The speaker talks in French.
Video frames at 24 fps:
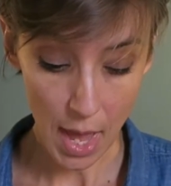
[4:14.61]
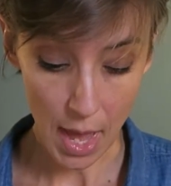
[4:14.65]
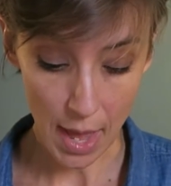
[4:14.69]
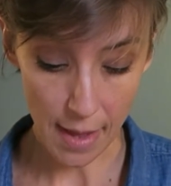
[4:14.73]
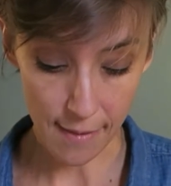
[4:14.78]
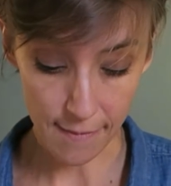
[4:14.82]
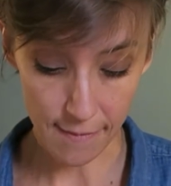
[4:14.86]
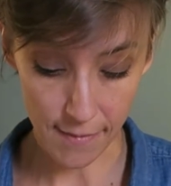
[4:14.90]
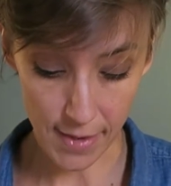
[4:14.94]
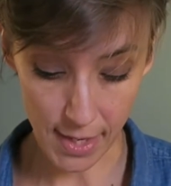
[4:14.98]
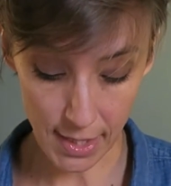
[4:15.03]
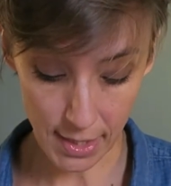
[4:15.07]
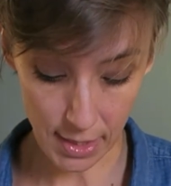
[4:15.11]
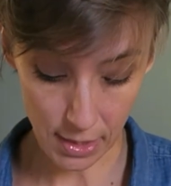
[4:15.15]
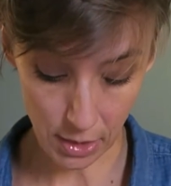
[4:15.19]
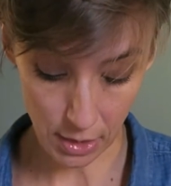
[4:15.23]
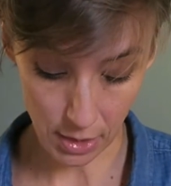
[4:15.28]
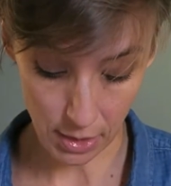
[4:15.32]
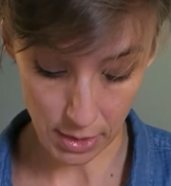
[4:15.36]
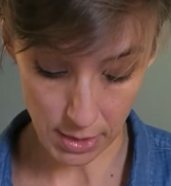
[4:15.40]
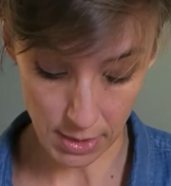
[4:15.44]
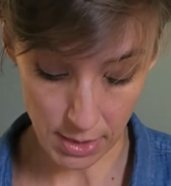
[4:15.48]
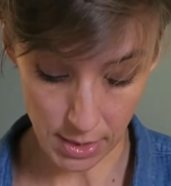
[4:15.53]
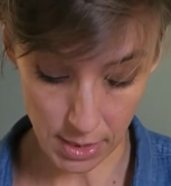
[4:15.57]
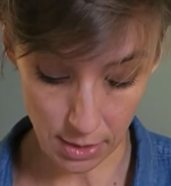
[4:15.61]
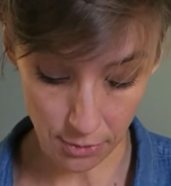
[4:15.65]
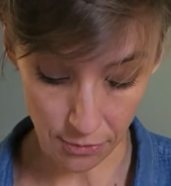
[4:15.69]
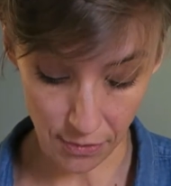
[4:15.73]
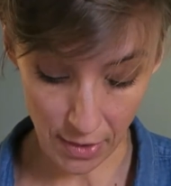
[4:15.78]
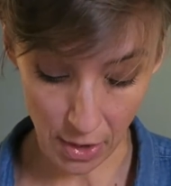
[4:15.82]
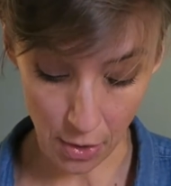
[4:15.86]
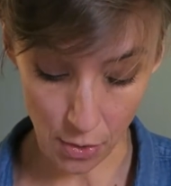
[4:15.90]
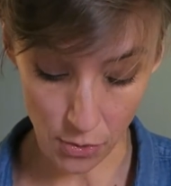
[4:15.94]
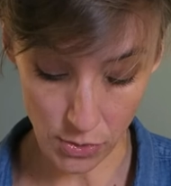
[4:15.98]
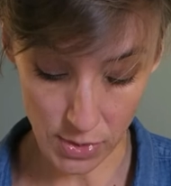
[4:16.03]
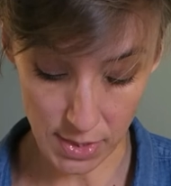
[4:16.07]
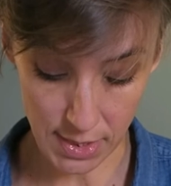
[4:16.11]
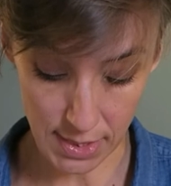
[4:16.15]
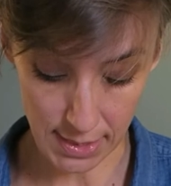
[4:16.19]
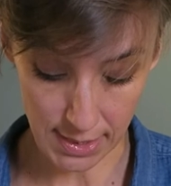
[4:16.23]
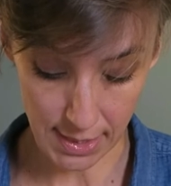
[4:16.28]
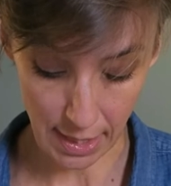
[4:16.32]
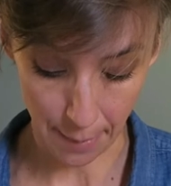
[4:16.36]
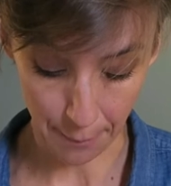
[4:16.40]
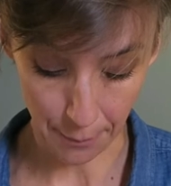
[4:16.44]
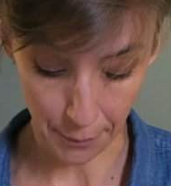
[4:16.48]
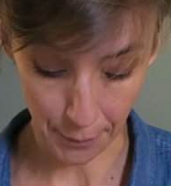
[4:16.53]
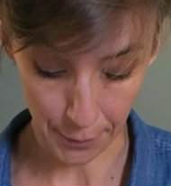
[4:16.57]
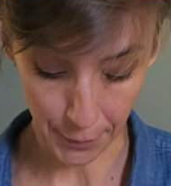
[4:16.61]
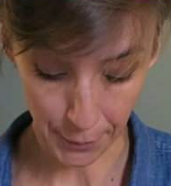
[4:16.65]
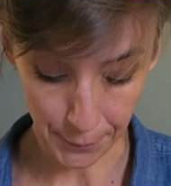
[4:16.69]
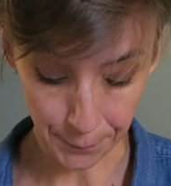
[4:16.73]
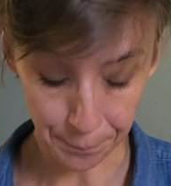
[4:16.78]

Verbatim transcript: avec différentes étapes.